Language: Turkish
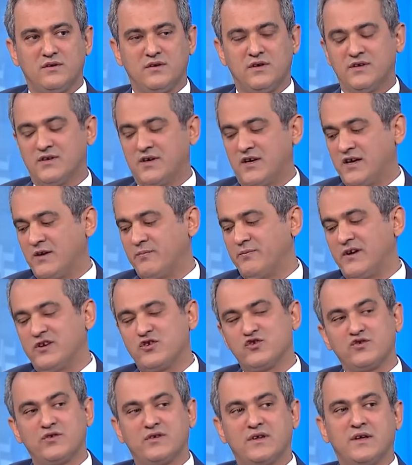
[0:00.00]
idari
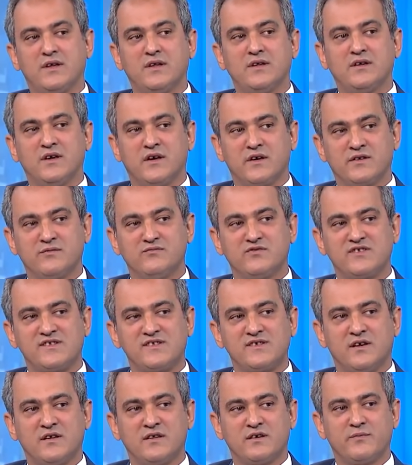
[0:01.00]
personel, yardımcı
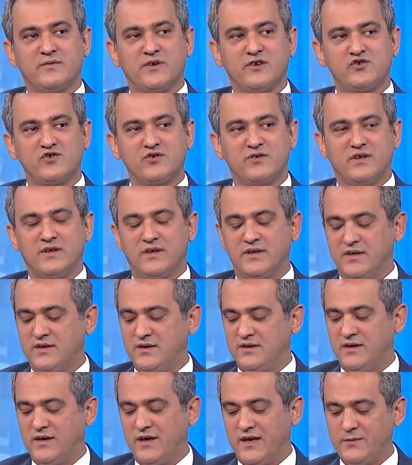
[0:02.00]
sağlık personeli
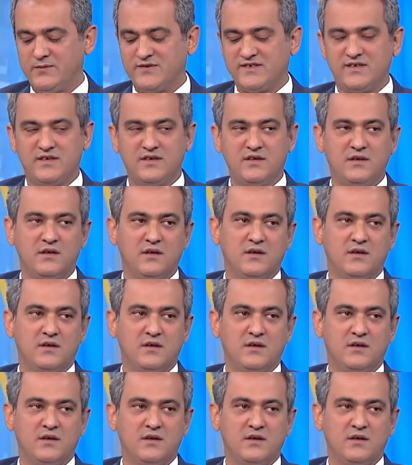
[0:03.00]
hepsi e,